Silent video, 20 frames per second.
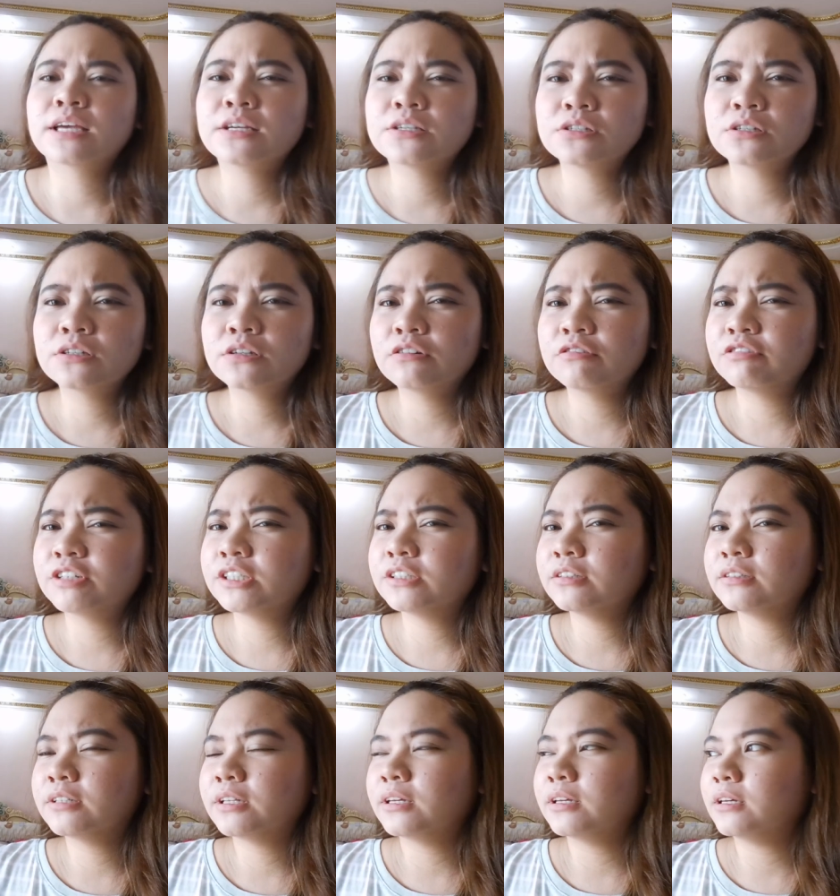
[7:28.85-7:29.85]
schedule ko for
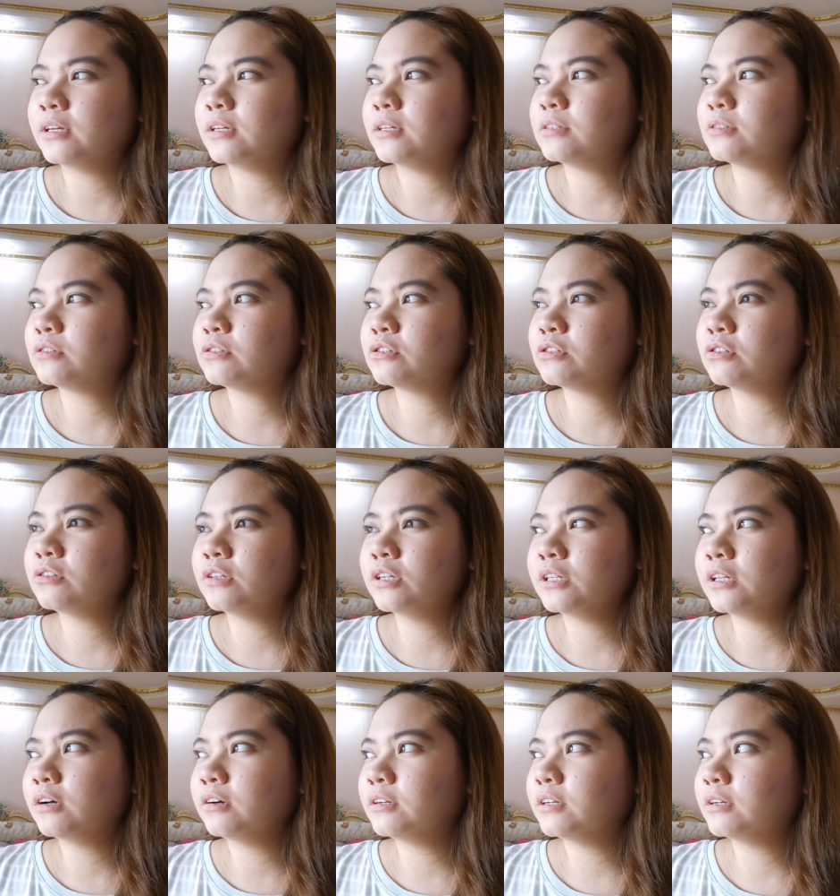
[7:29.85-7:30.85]
today is
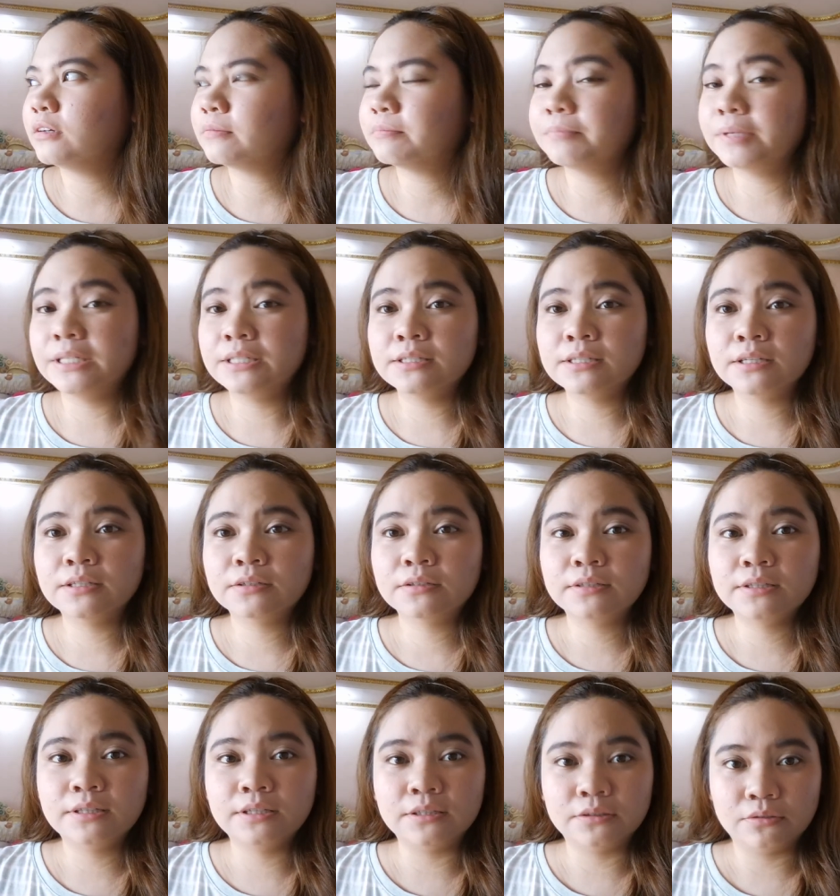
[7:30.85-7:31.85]
susundin ako ng pinsan
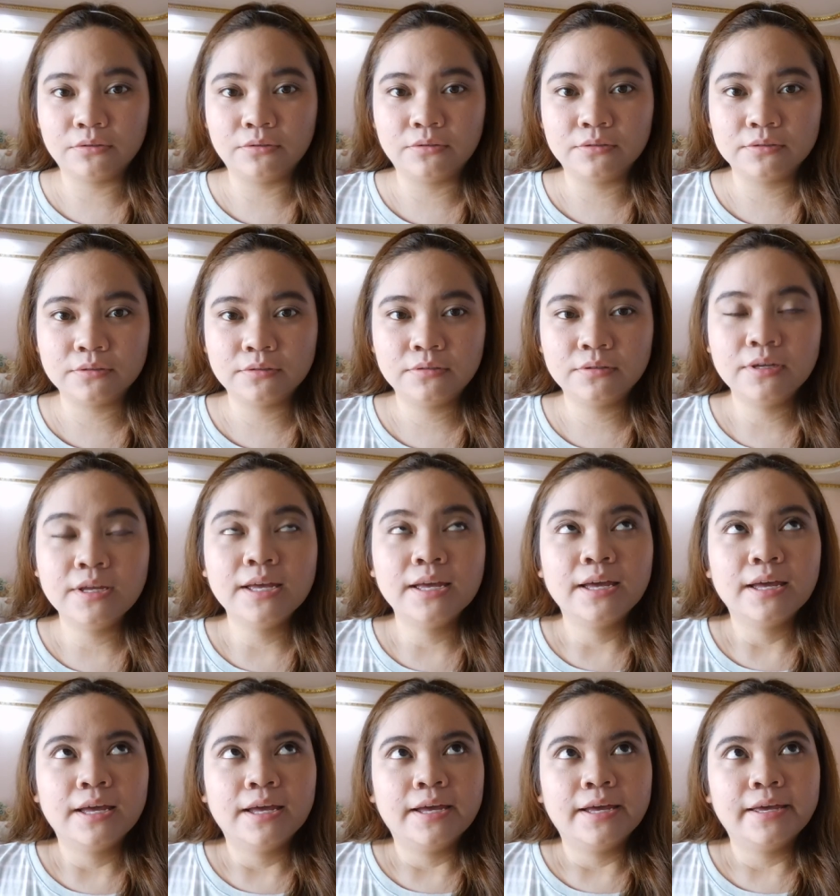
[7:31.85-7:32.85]
ko dito.
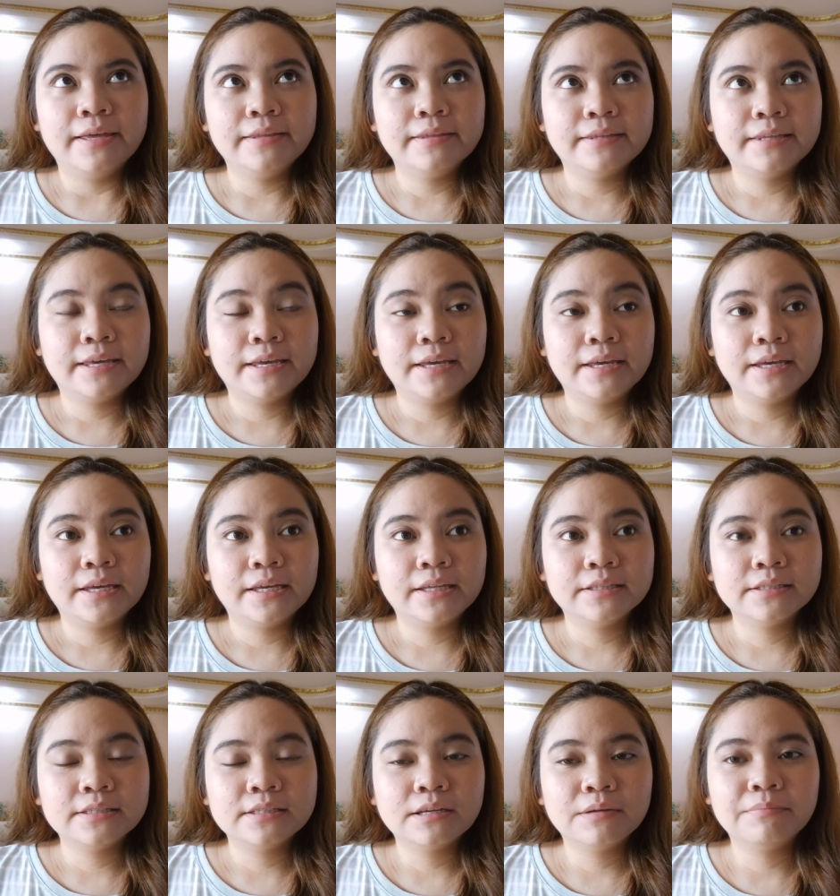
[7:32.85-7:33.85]
And
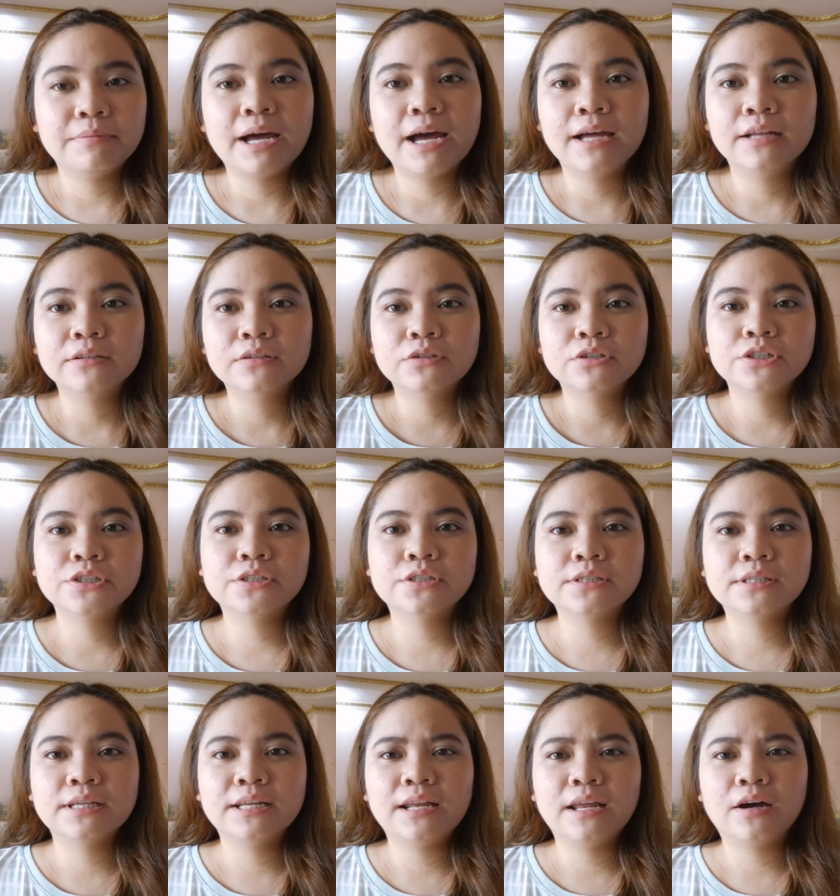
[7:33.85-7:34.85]
then, samahan ko
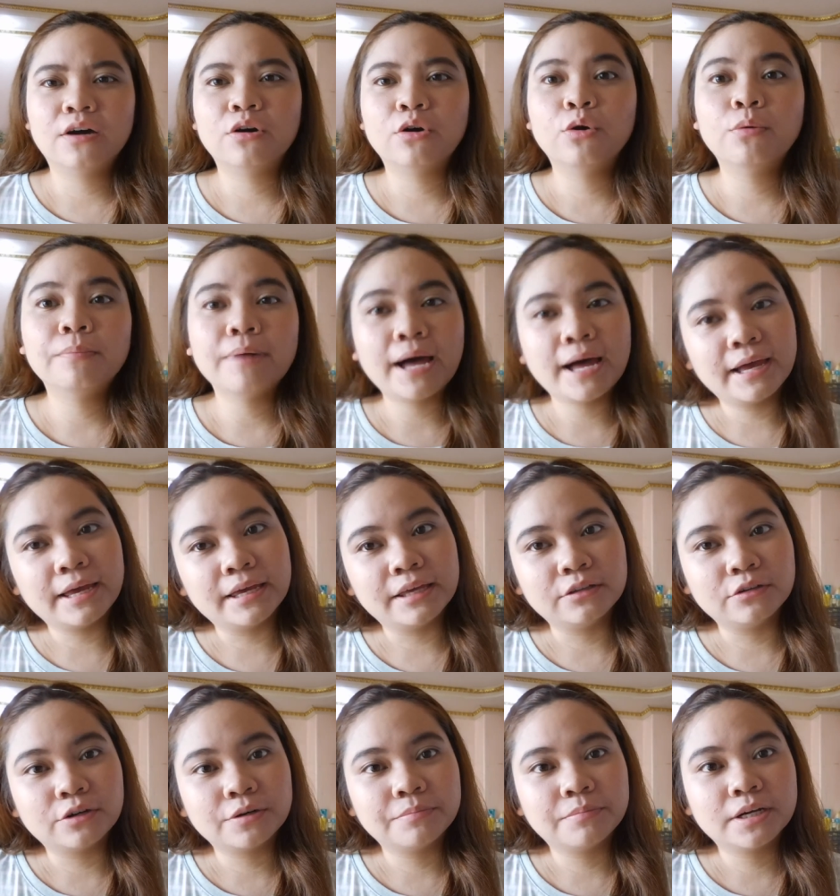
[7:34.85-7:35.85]
silang
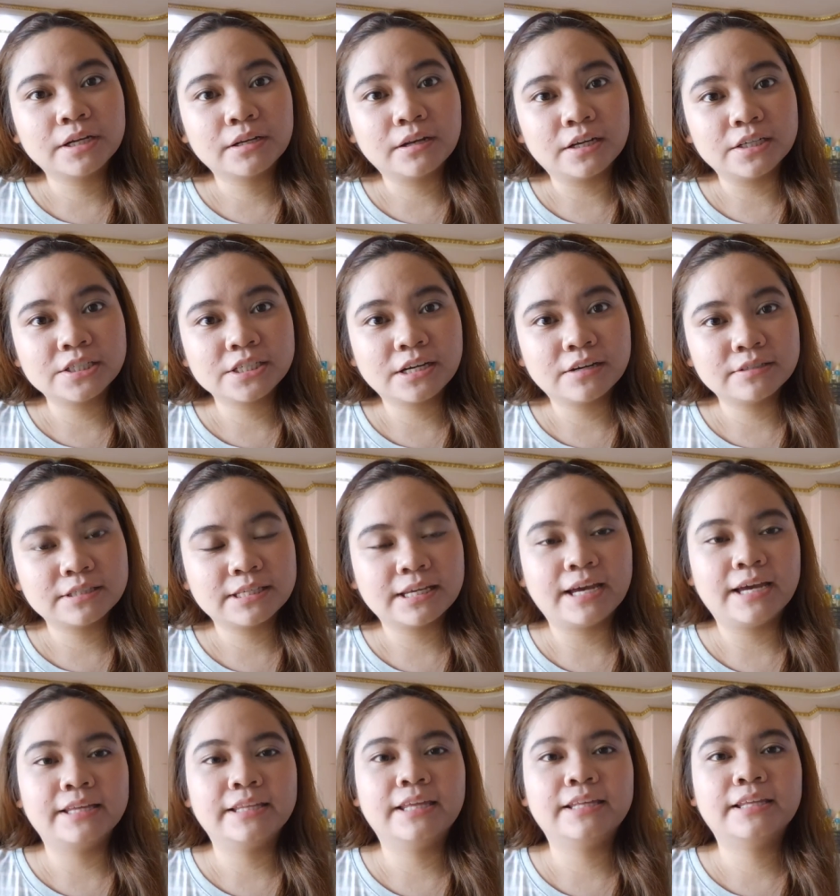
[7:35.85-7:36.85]
kumain or mag-lunch
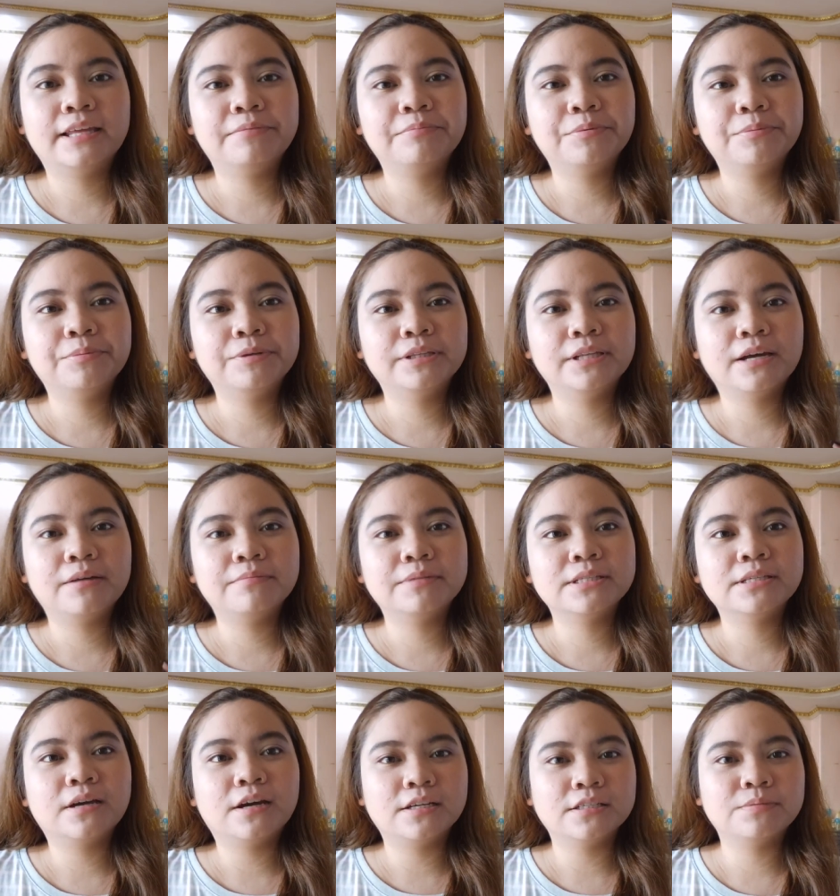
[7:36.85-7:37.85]
outside. And then, pupunta
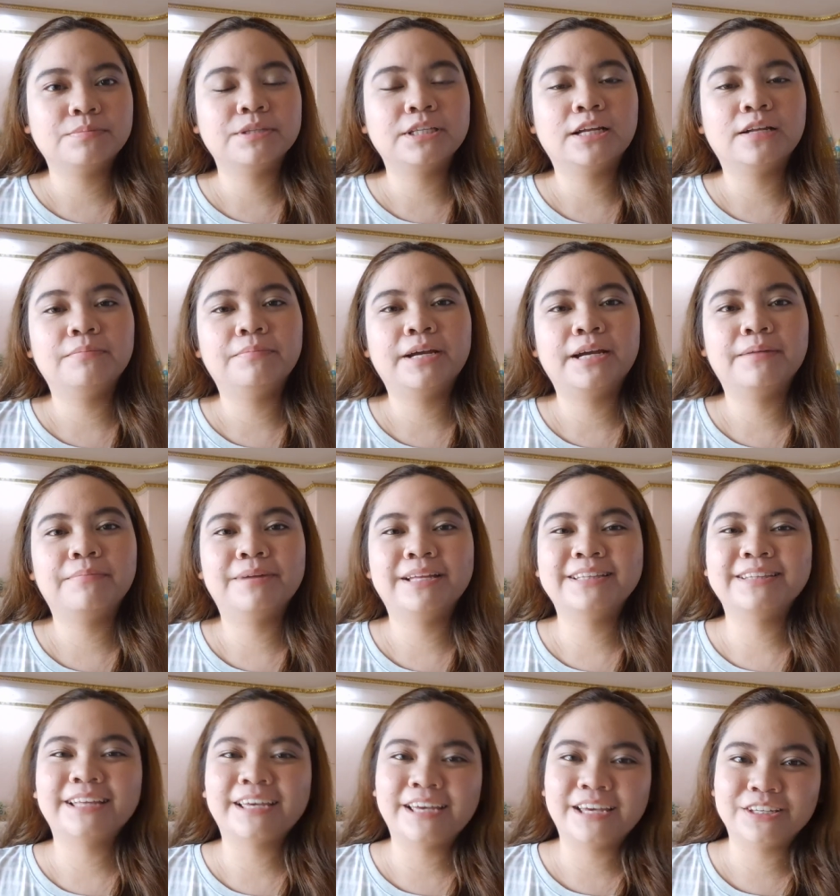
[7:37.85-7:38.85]
kami sa hospital para
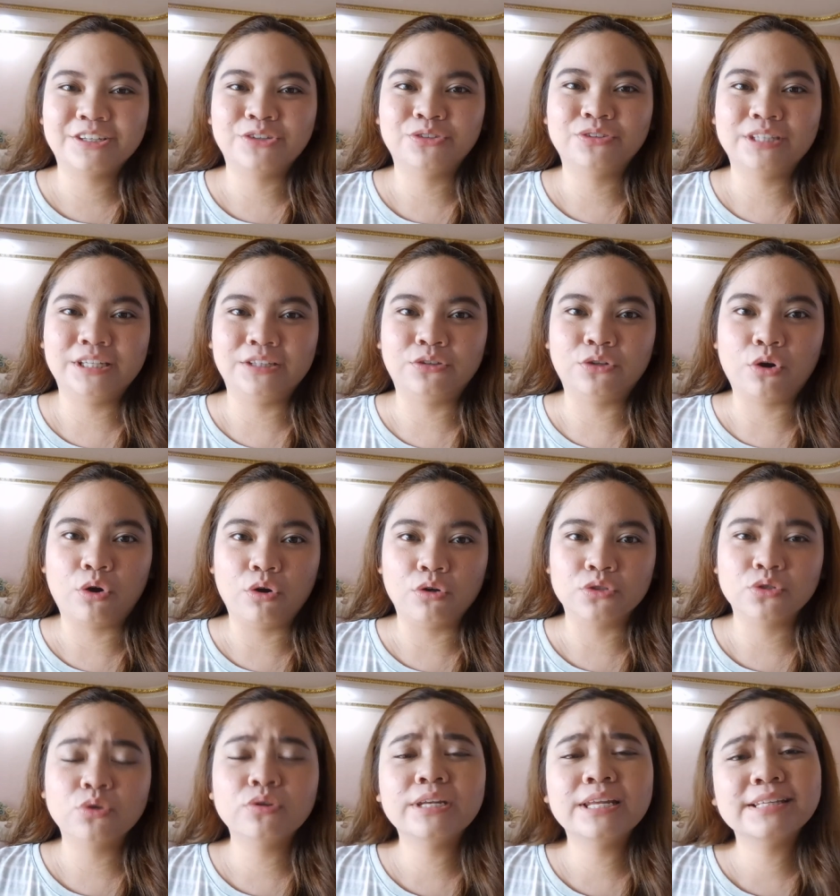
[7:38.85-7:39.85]
bantayan yung tito
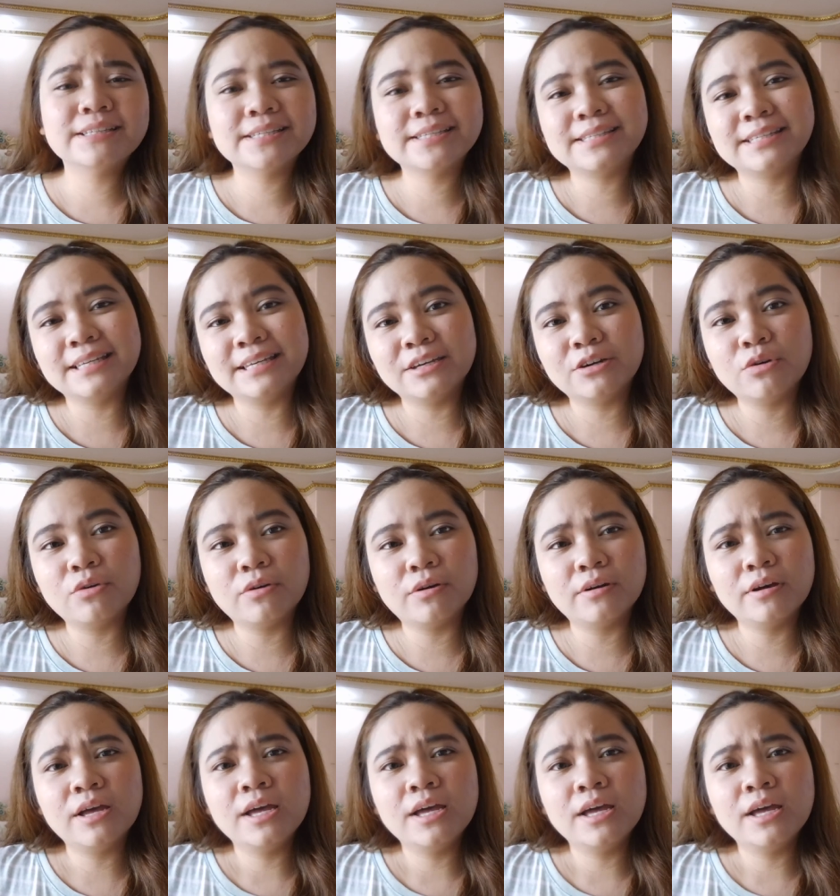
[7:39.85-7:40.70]
ko. So, let's see kung